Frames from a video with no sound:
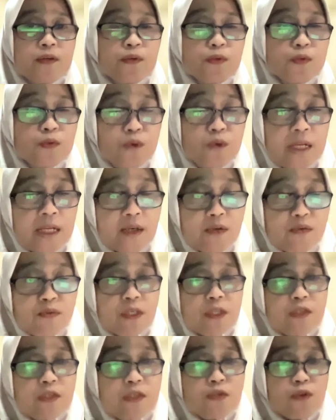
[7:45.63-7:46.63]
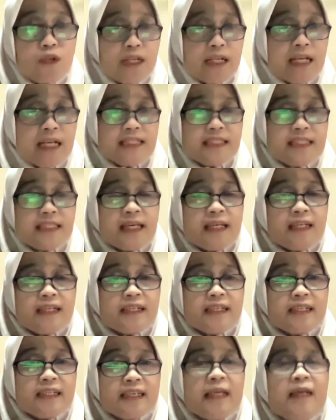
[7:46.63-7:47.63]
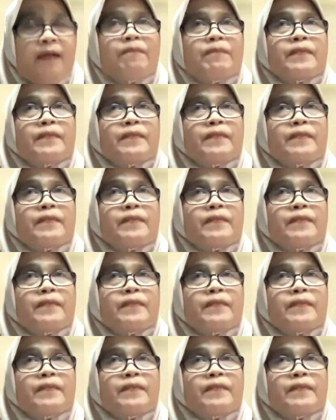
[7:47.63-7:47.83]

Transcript: untuk anak usia sekolah dasar, ya.